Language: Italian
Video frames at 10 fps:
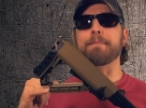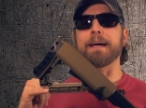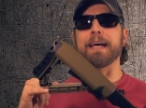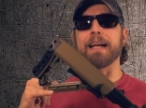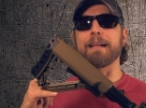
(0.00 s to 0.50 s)

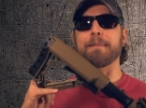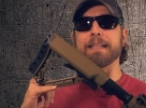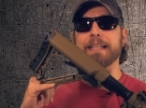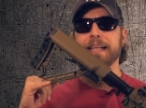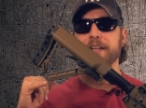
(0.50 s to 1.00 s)
per le
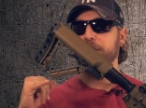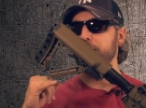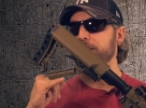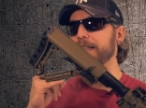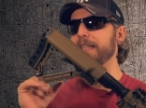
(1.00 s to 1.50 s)
batterie
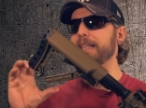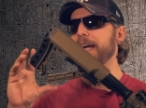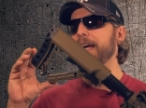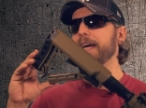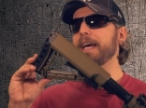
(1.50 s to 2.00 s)

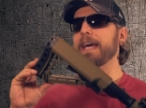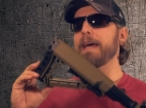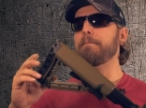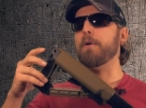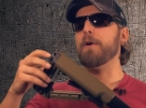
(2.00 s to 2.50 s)
123
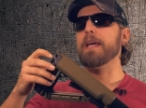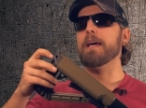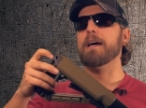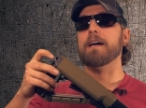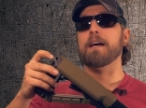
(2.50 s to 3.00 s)
e
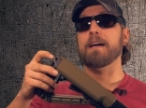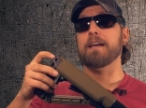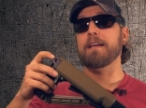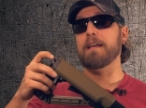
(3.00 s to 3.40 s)
poi eh,